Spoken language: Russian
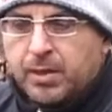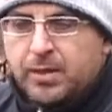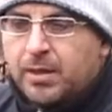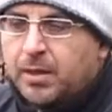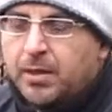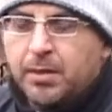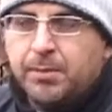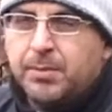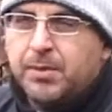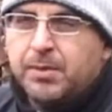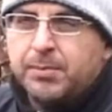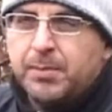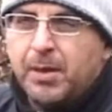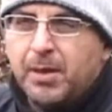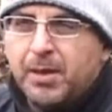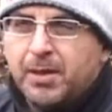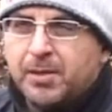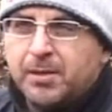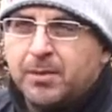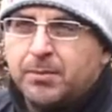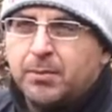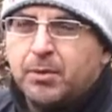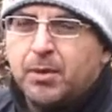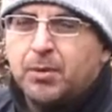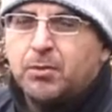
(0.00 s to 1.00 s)
Нет, это
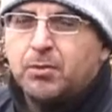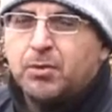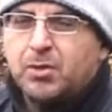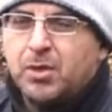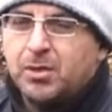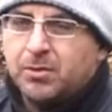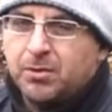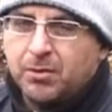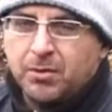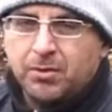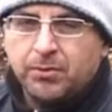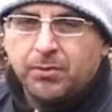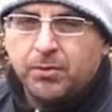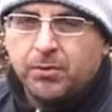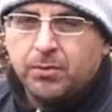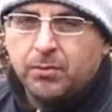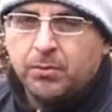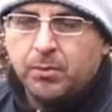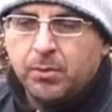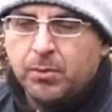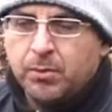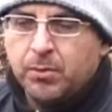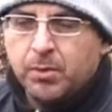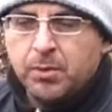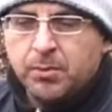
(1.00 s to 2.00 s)
бесполезно, потому что сейчас вот
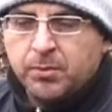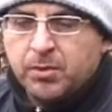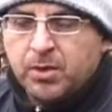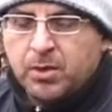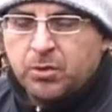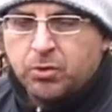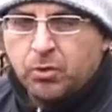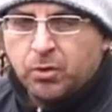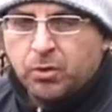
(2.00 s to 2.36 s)
мы будем все